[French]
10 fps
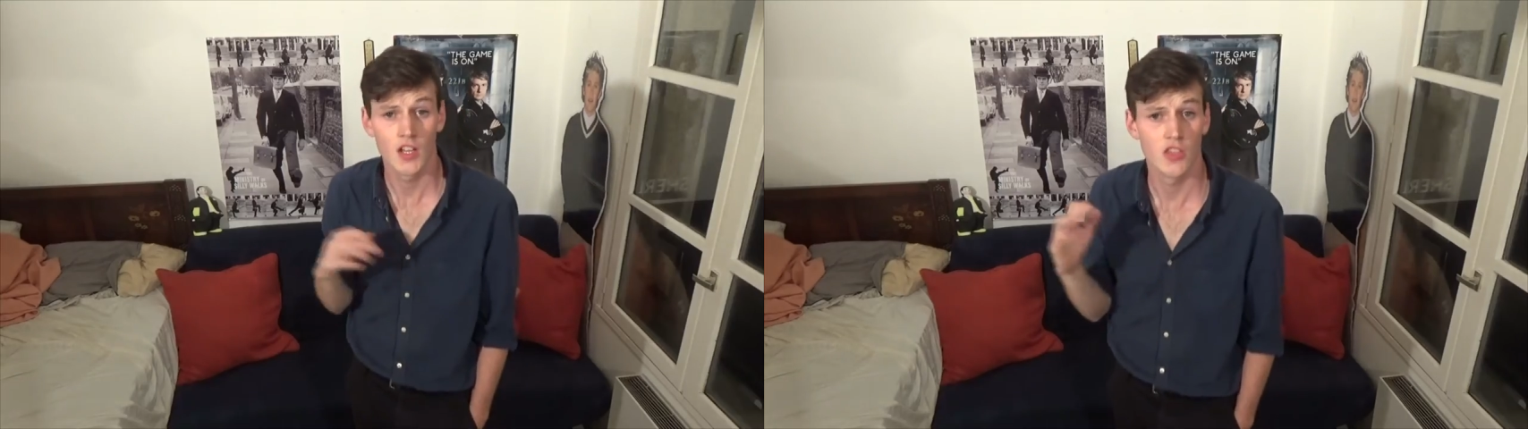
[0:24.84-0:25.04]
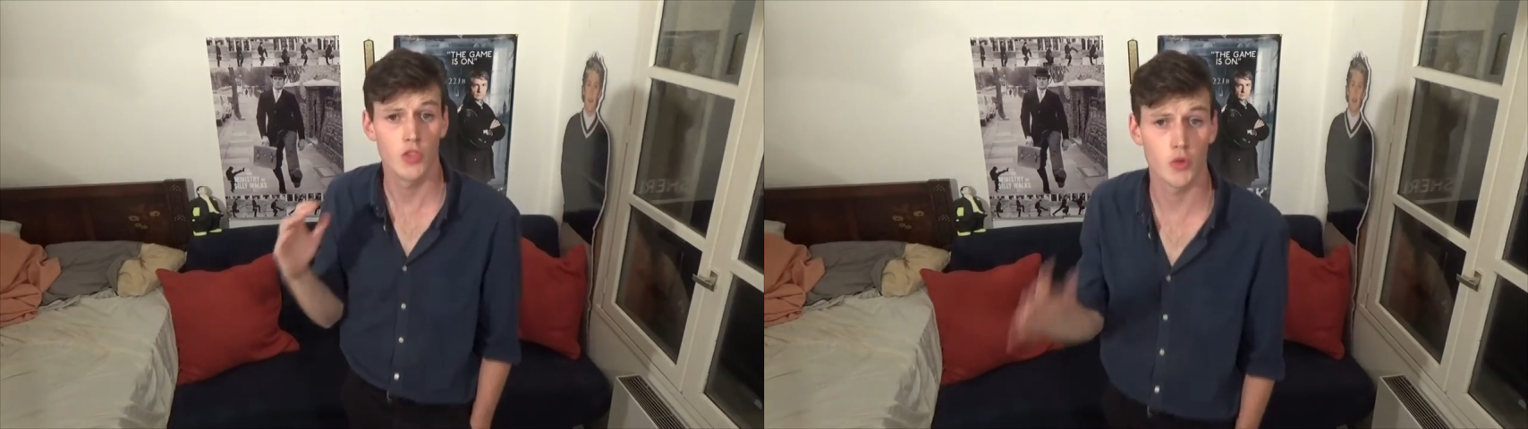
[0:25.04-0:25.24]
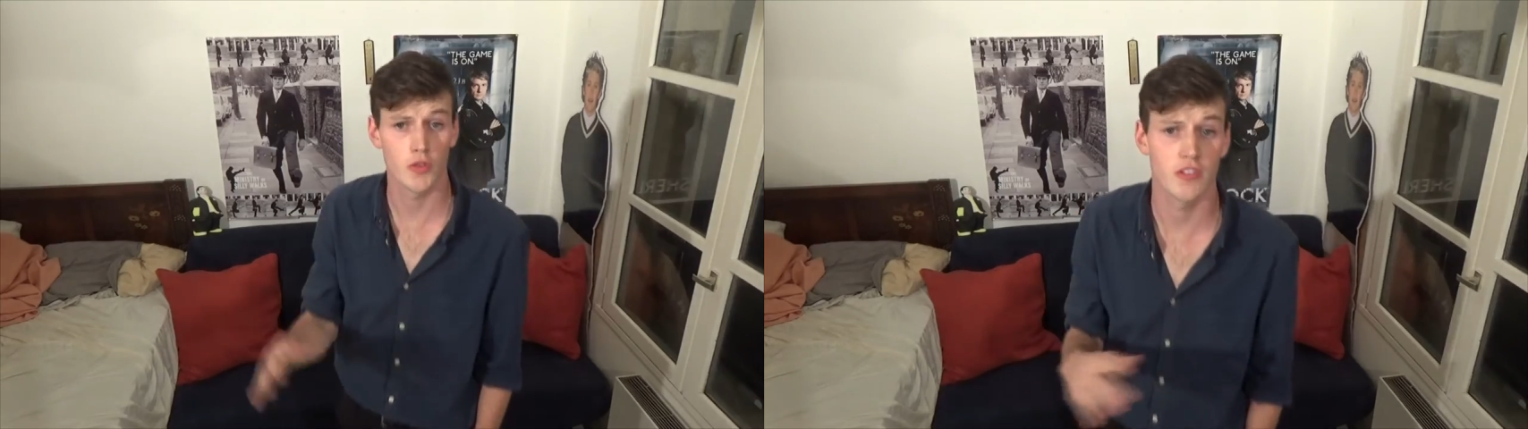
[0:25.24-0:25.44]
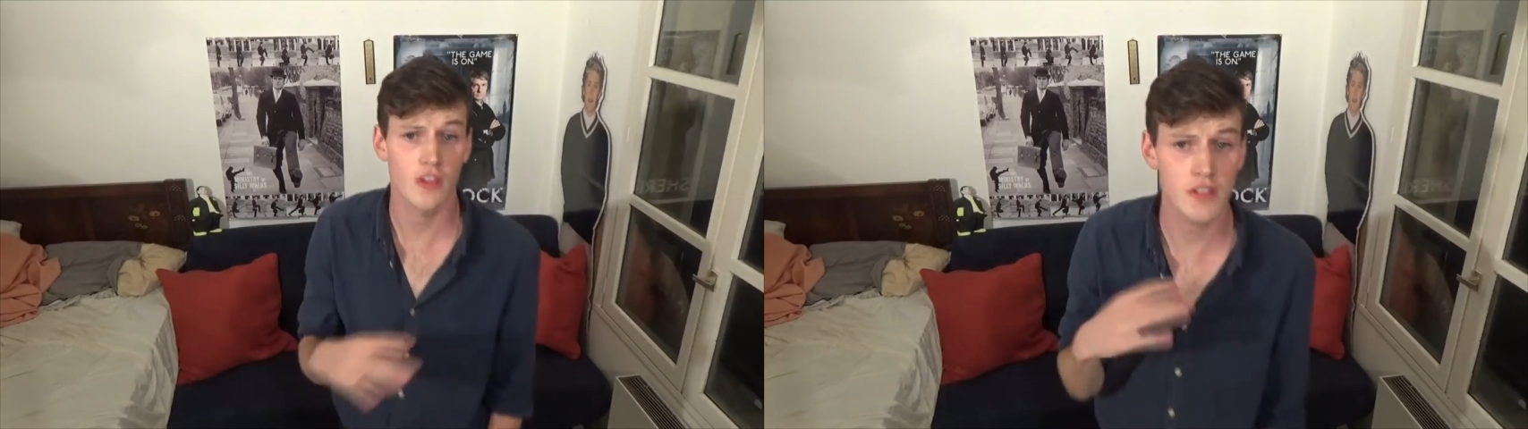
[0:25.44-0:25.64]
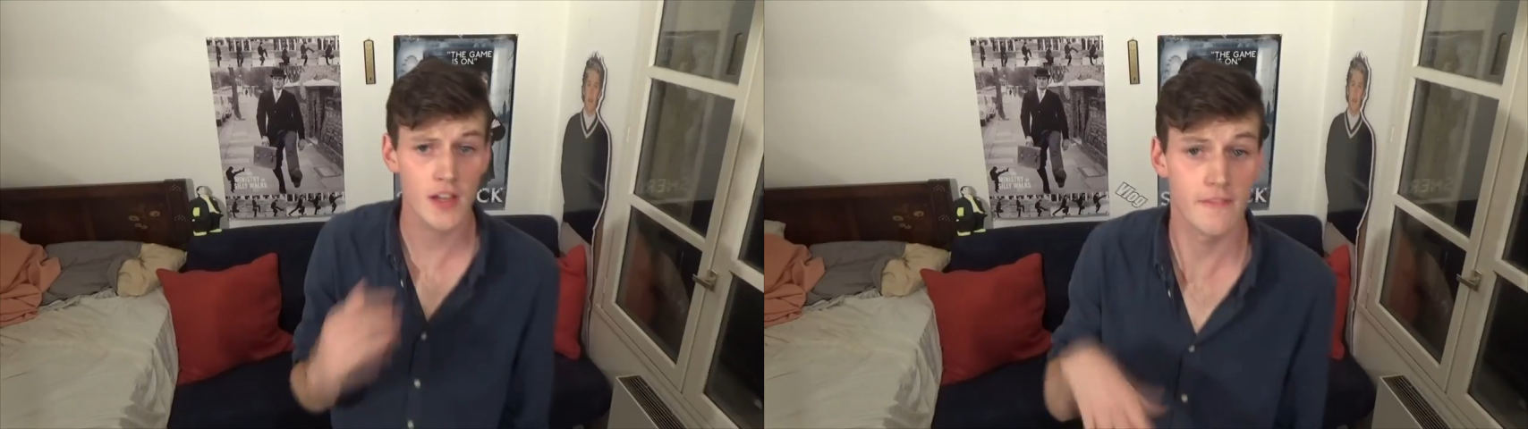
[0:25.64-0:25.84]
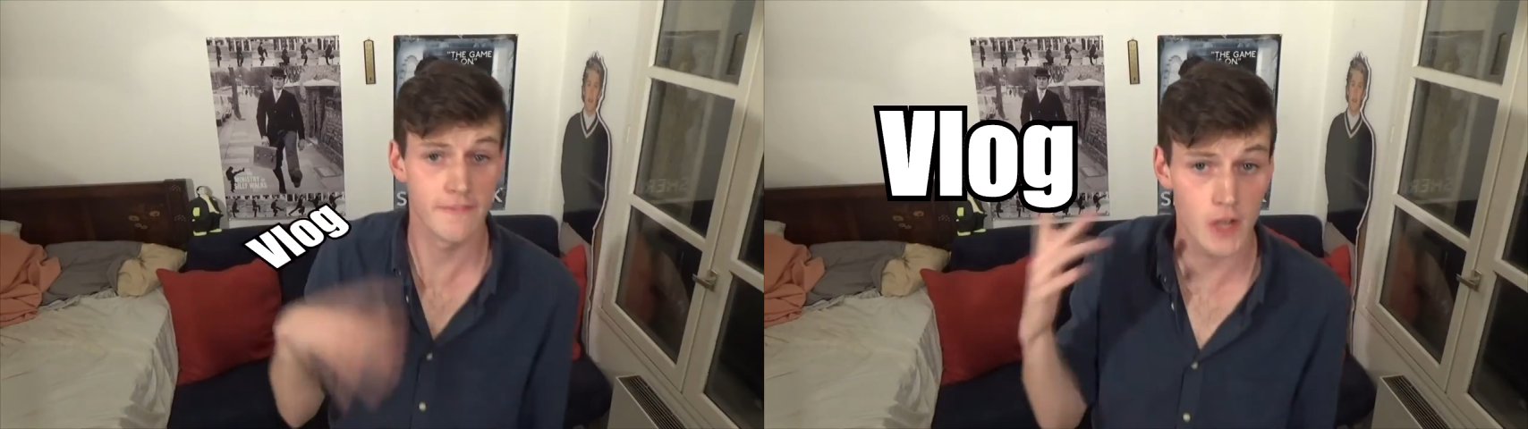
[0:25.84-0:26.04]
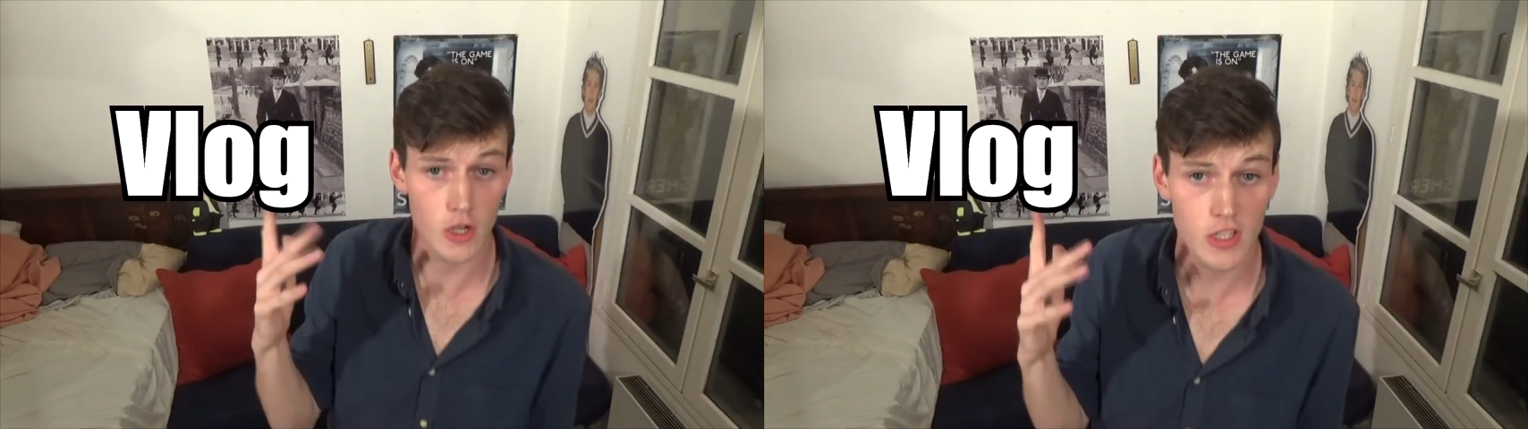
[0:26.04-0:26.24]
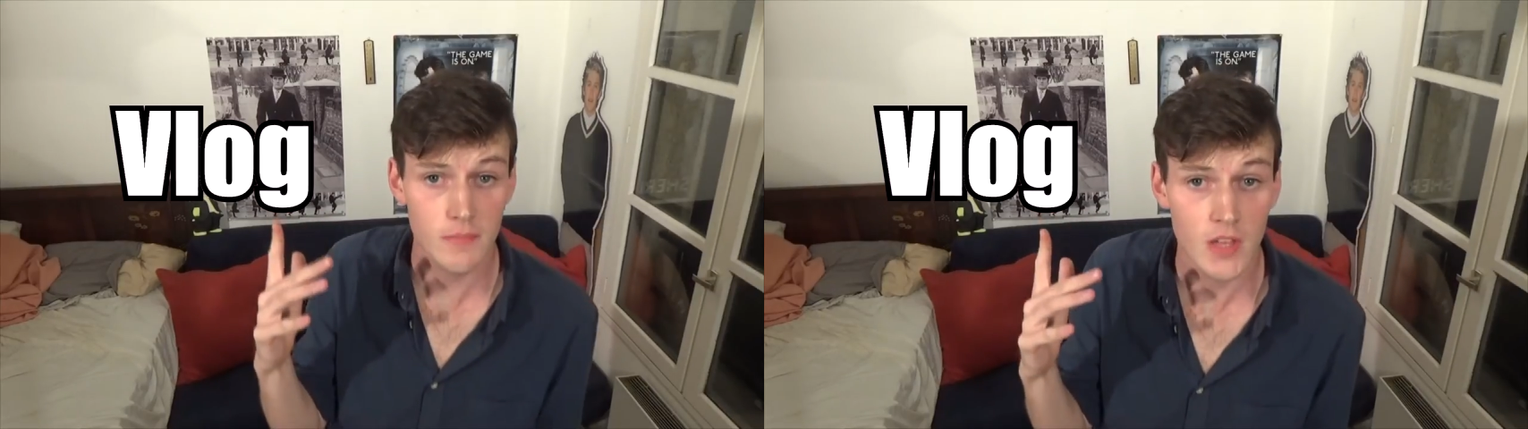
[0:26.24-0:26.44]
Donc, dans un
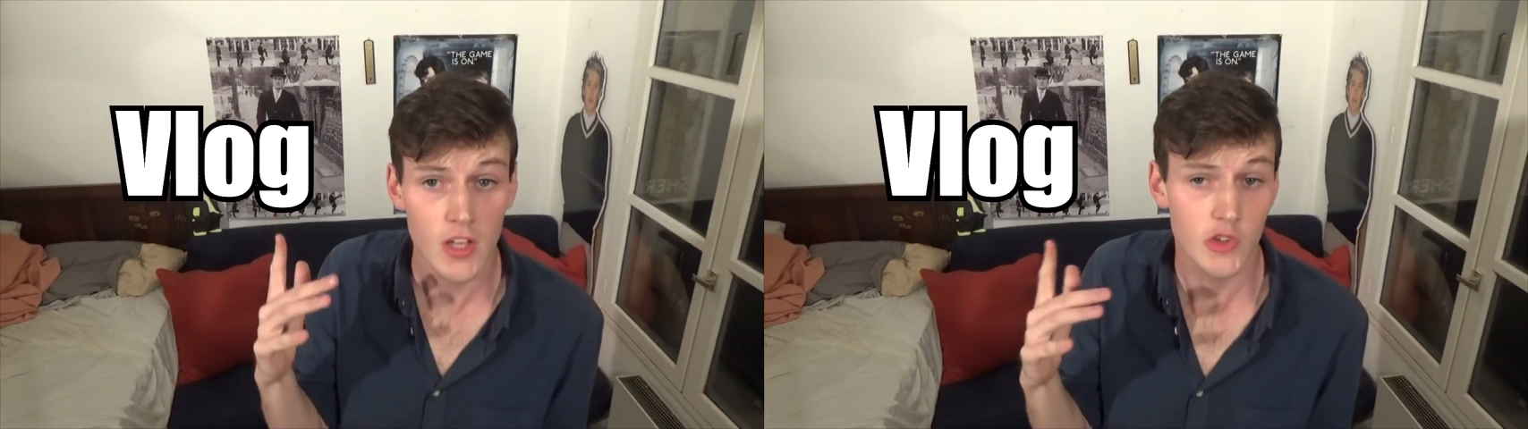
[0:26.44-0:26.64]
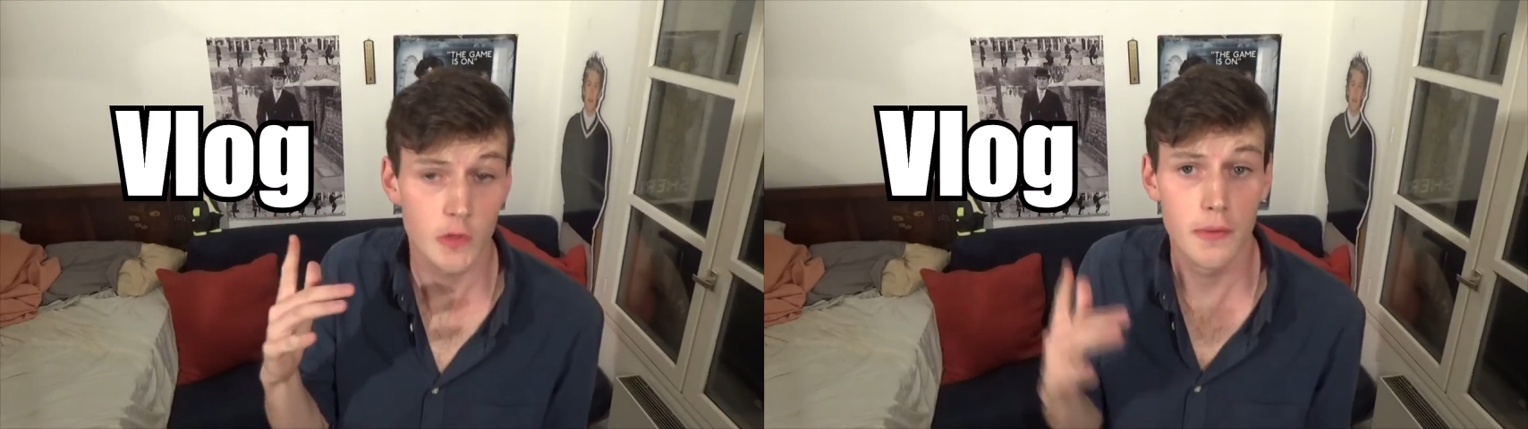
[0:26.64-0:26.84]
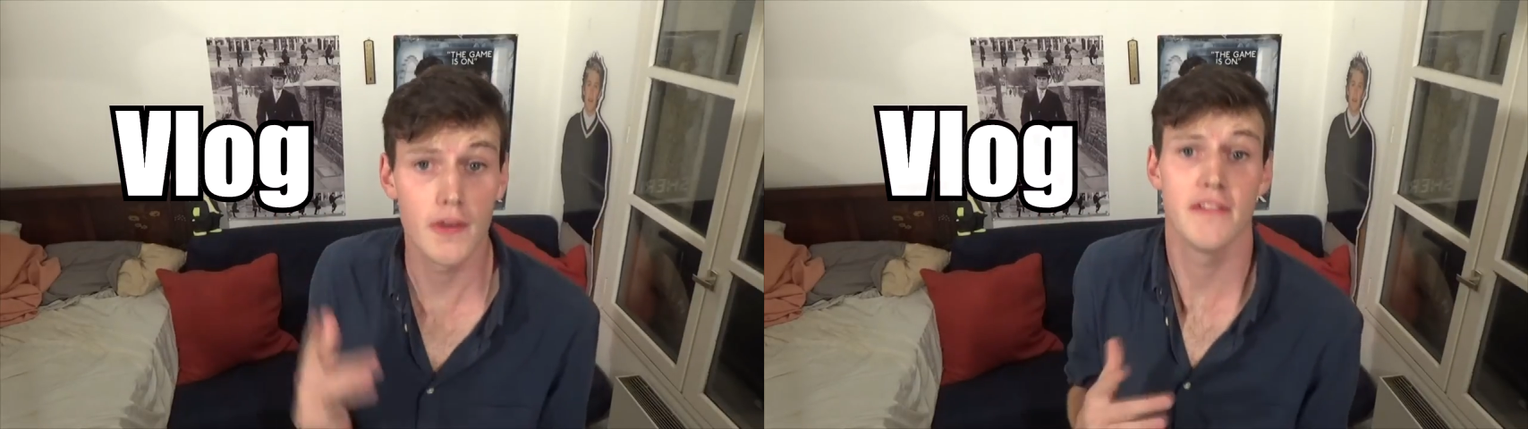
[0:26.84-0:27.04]
vlog, tu peux